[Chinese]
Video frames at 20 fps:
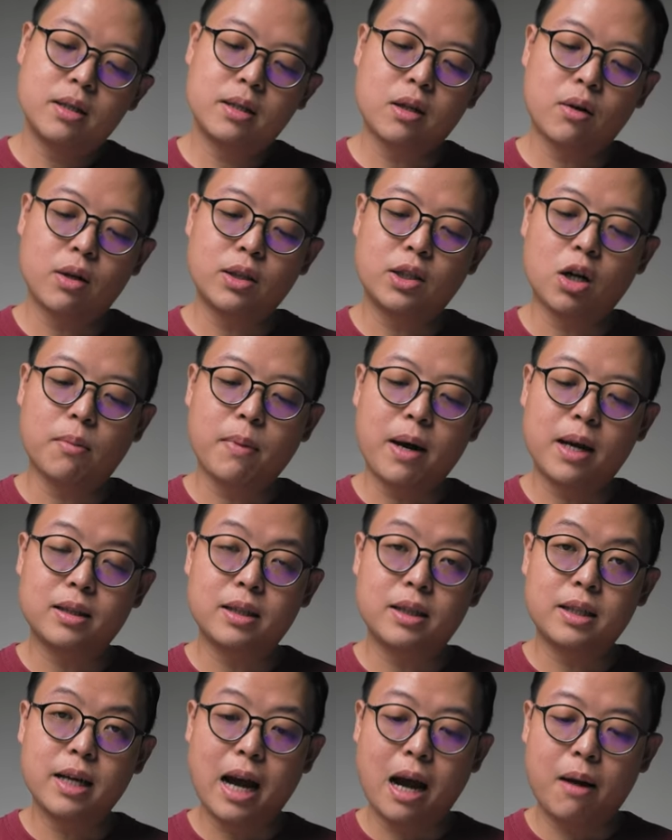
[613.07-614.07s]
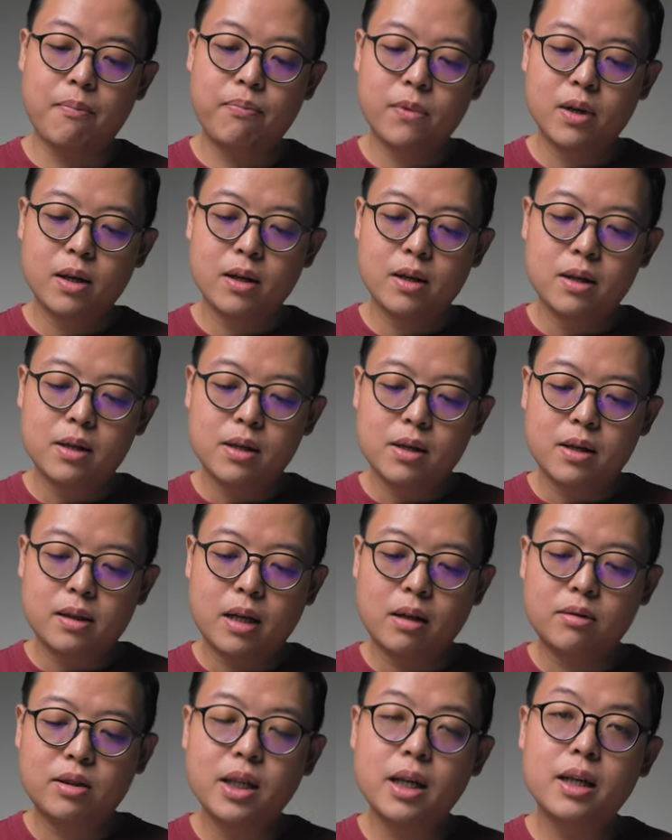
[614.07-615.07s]
稍微搅拌一下。
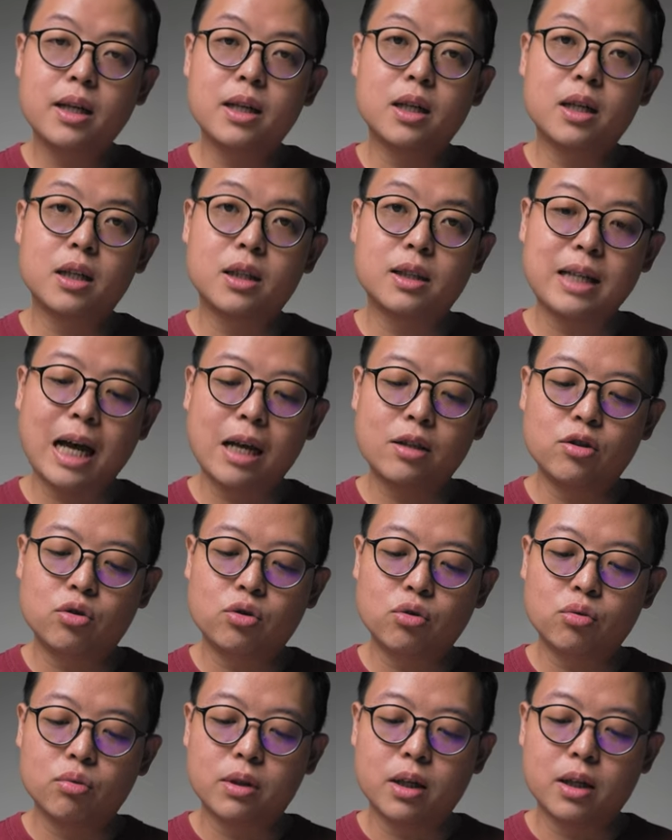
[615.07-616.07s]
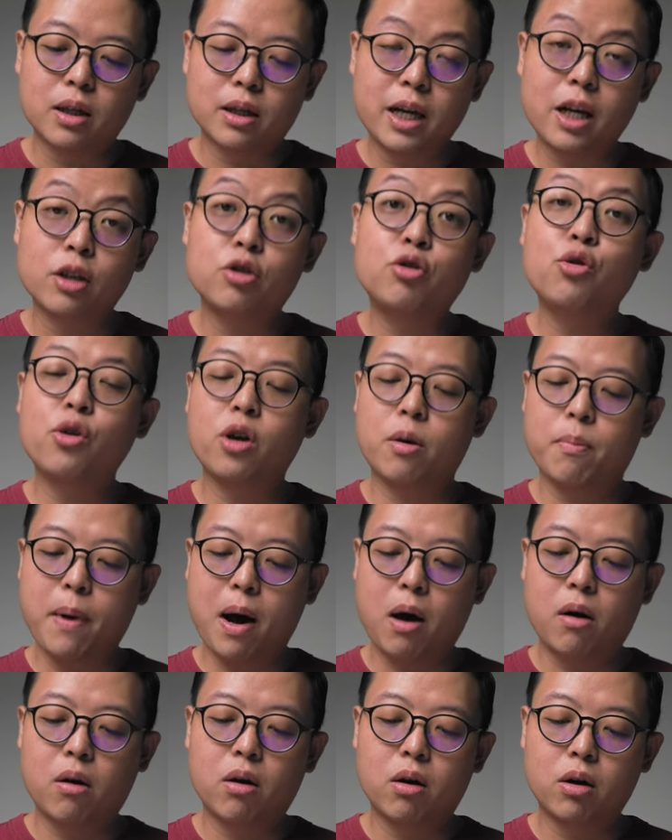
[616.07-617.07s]
然后这个参数呢，可以确保
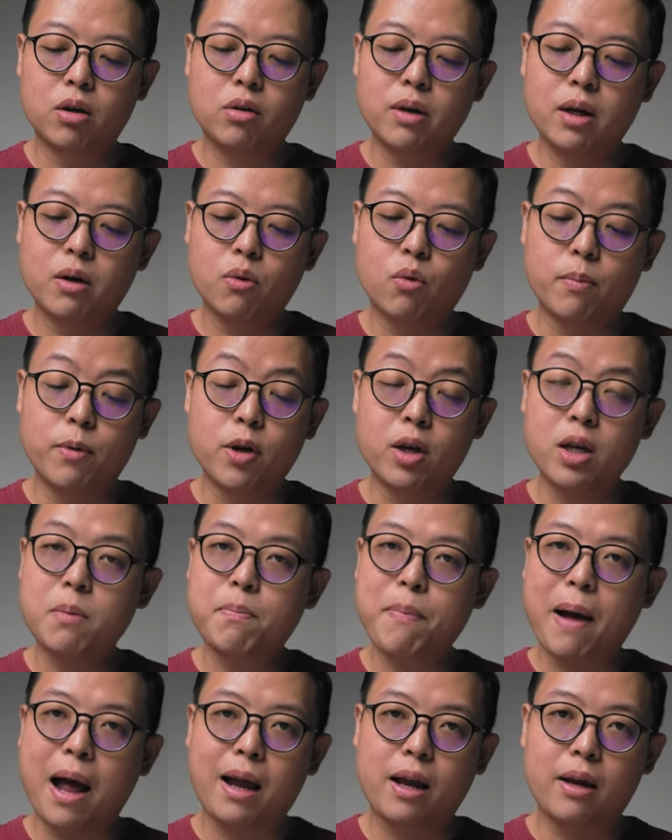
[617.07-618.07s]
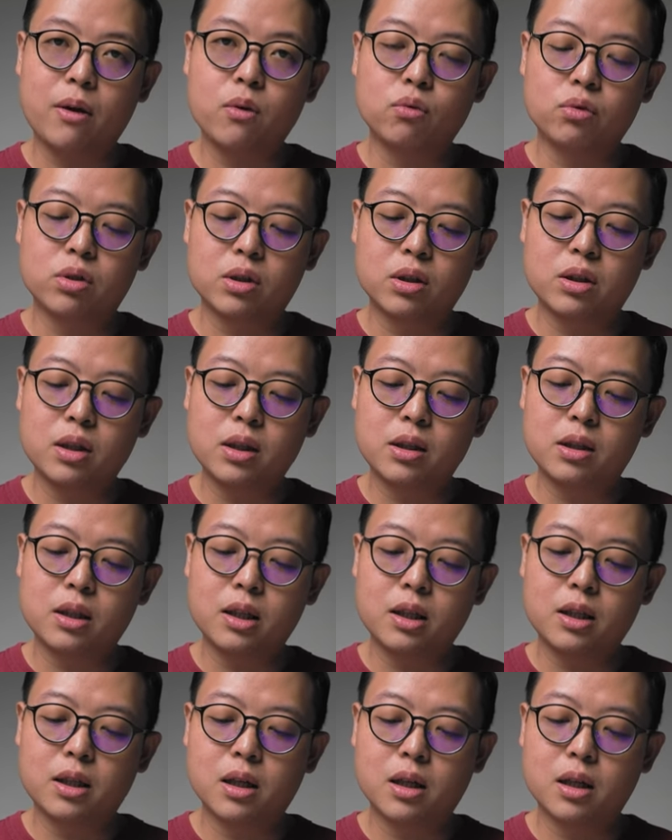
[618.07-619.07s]
哦，因为我们有一百五十 C
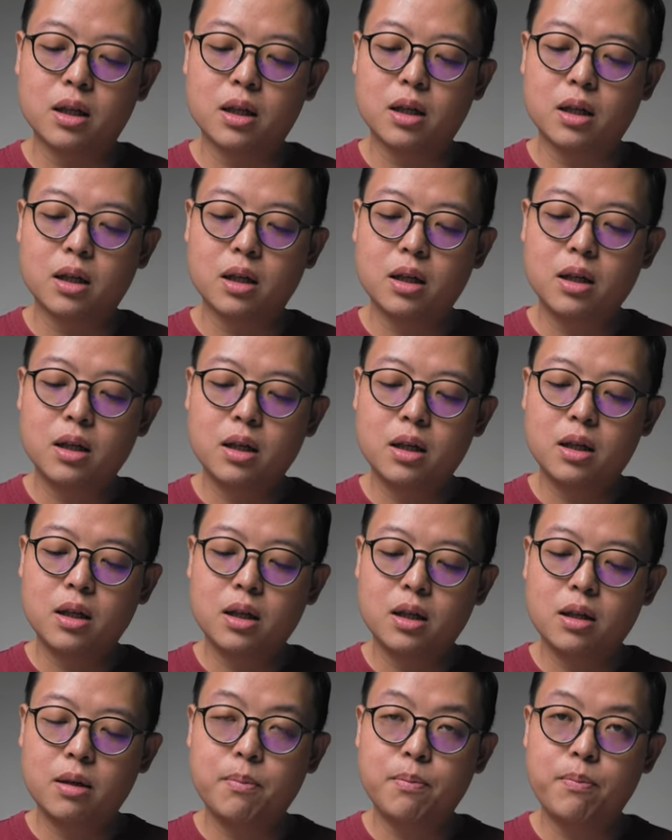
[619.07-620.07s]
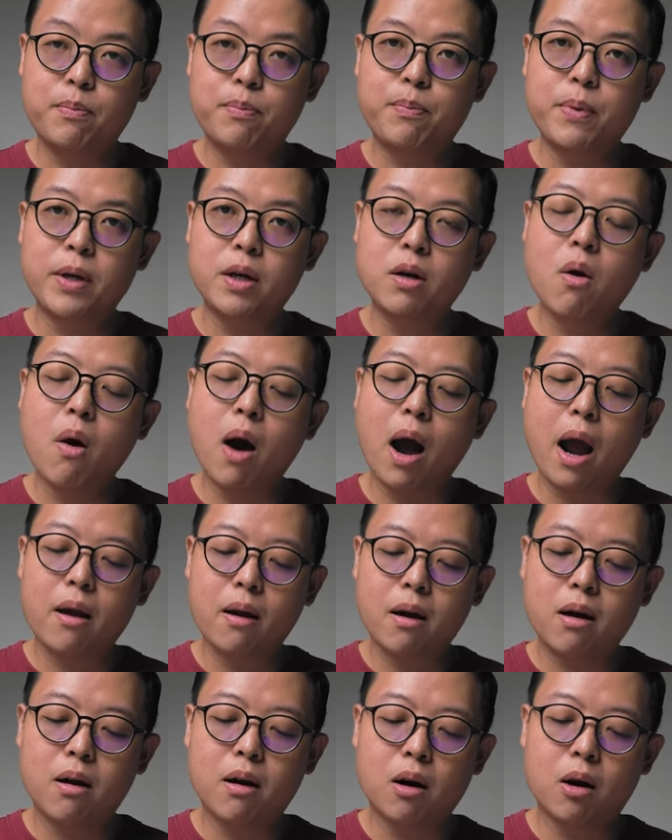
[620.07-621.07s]
C 的冰块
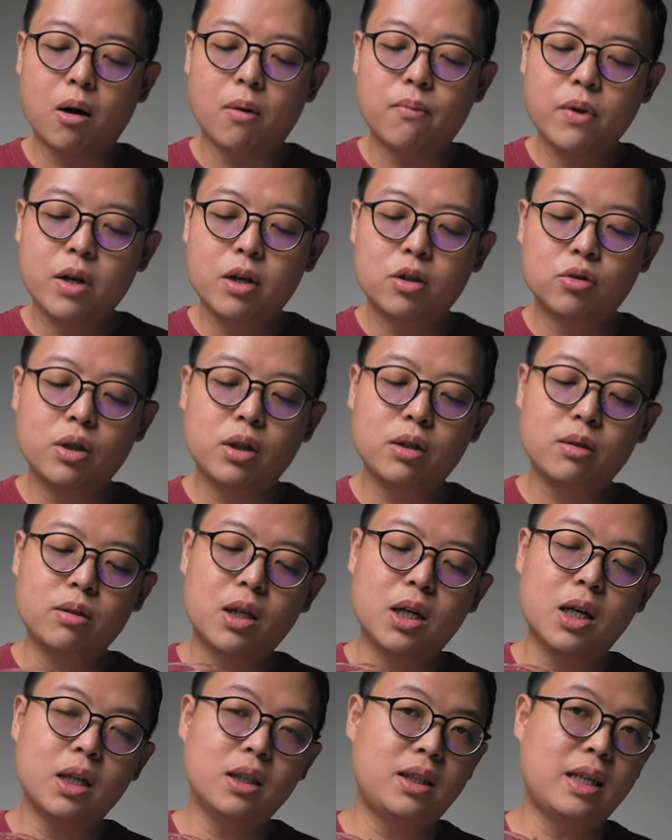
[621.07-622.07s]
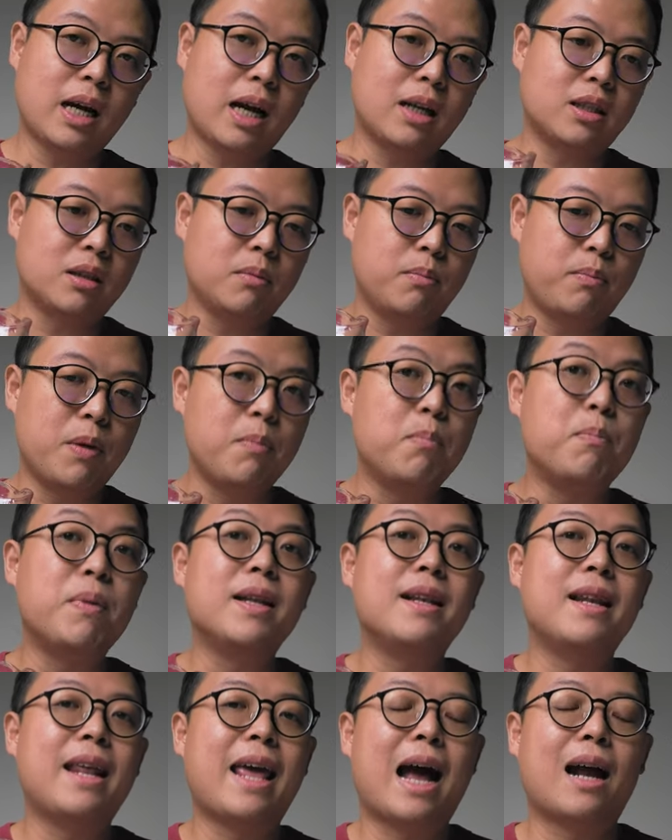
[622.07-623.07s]
哦，所以喝起来是冰
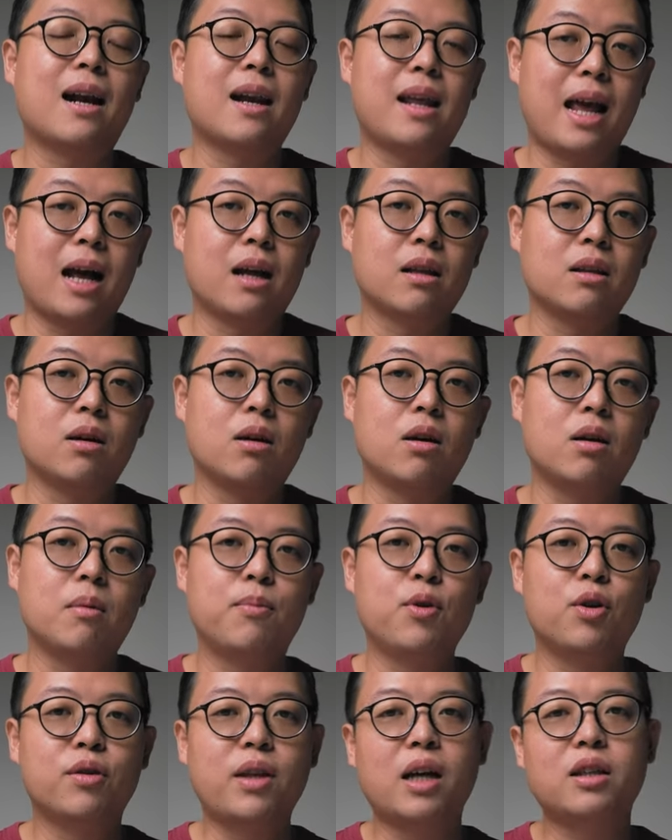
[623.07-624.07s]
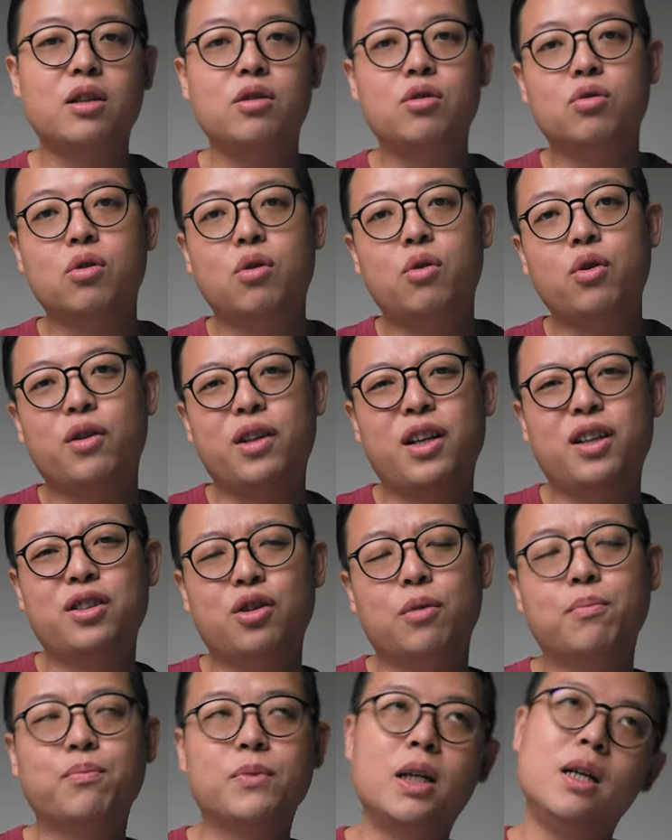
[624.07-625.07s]
冰凉凉的哦，不用担心说会有那
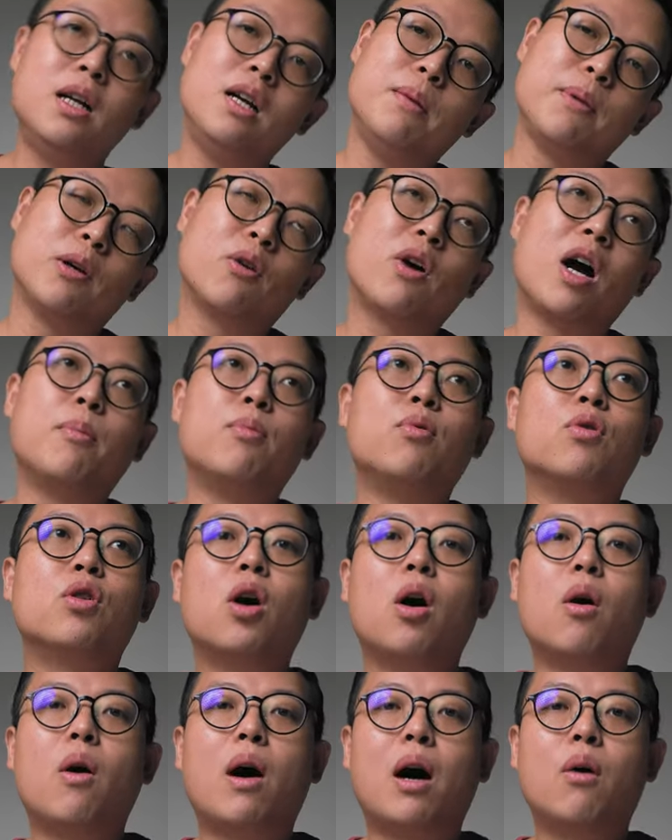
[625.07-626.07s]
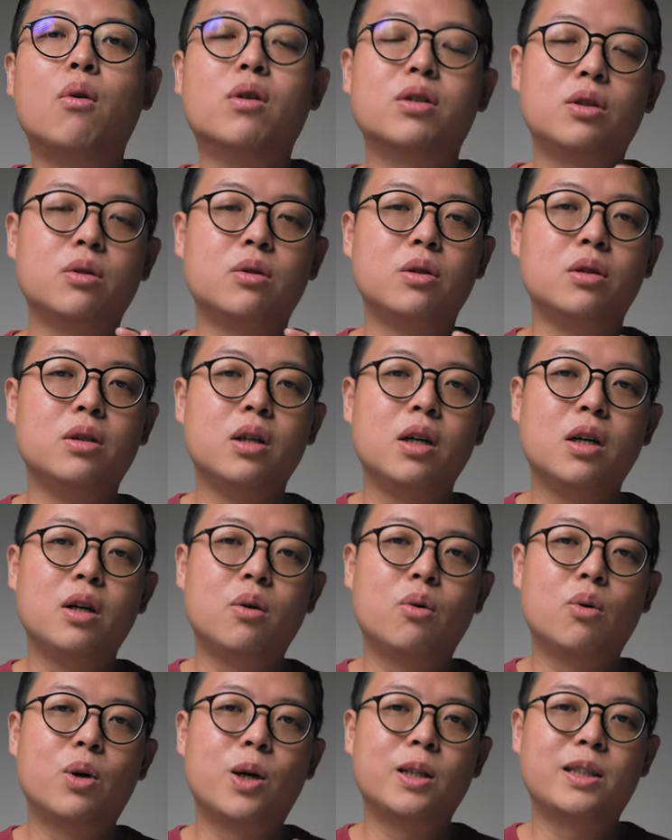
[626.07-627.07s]
种冰块不够啊，或是
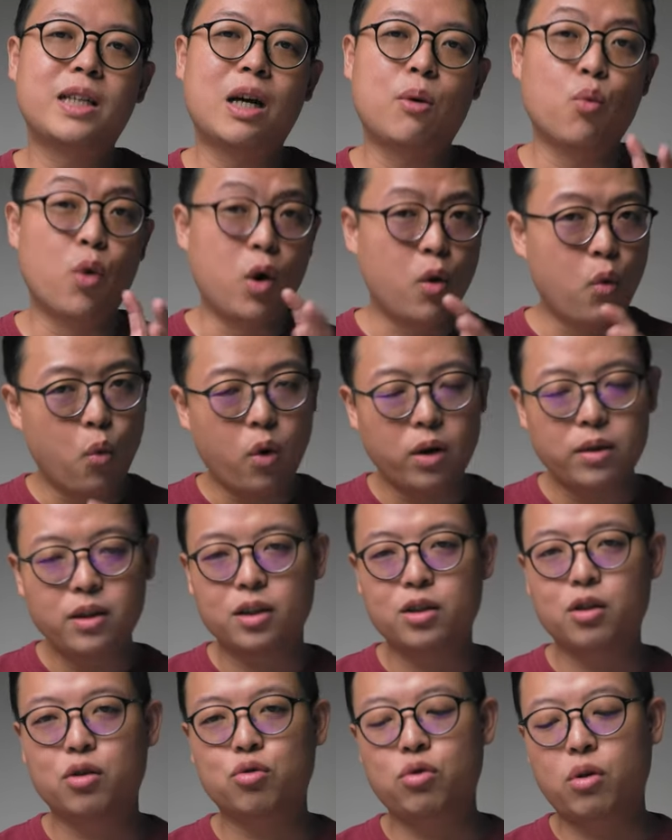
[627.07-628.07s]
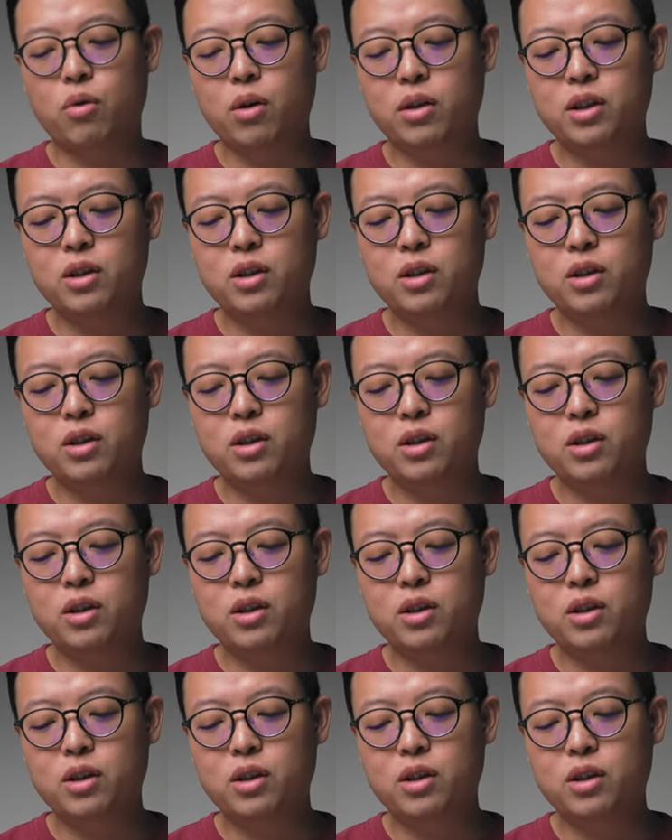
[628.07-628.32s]
喝起来温温的这种状况。